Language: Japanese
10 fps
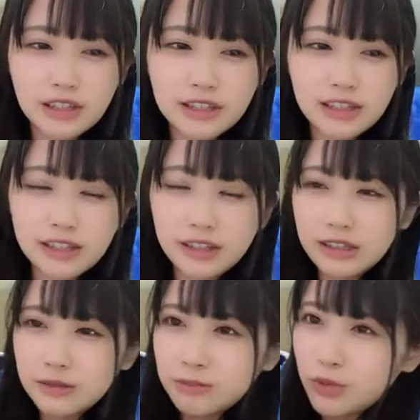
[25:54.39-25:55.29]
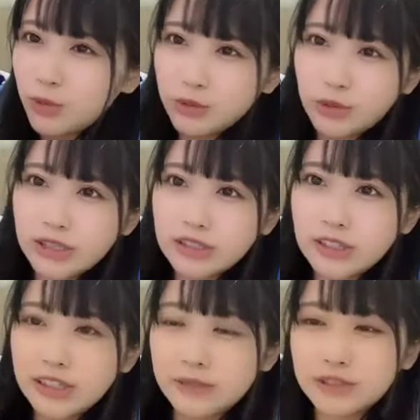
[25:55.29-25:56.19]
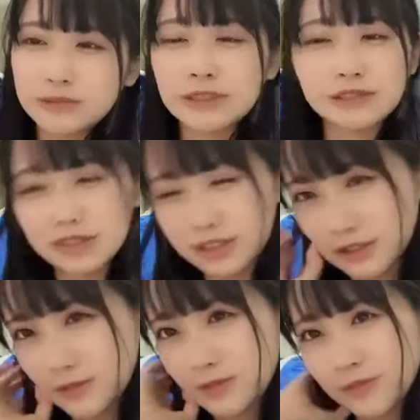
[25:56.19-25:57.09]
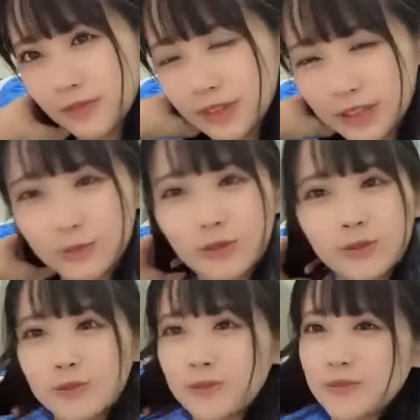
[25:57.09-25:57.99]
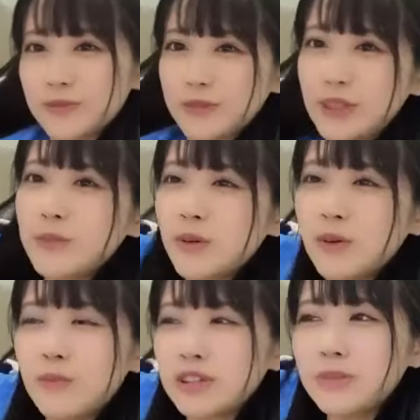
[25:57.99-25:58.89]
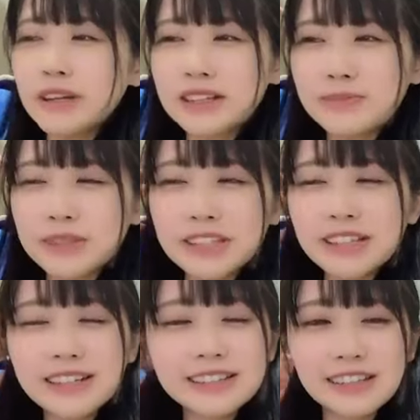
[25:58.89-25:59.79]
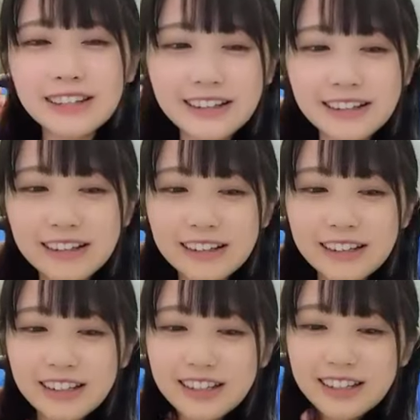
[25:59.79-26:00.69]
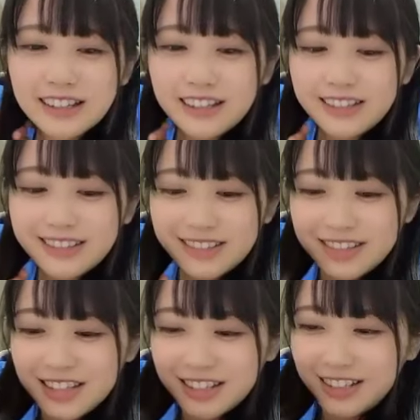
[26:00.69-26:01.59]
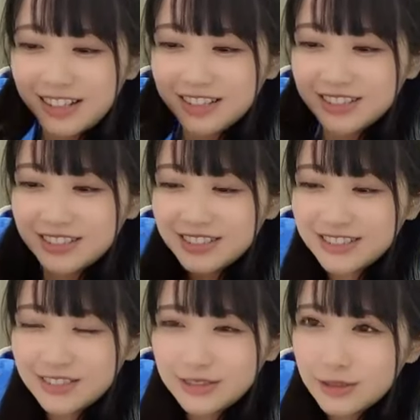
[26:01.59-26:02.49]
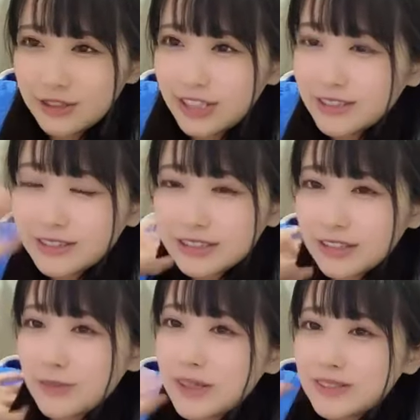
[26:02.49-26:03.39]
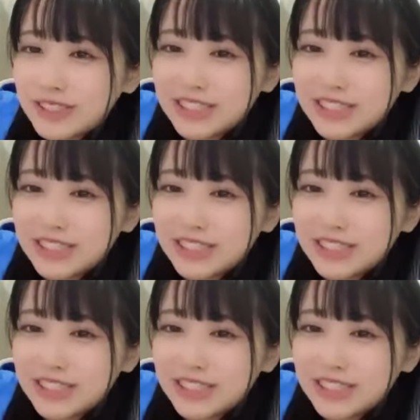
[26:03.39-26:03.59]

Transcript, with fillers: 毛先も踊らせたい気持ちもあるんですよいつもでもまとめがやっぱなんだかんだなんか動きやすいってのもある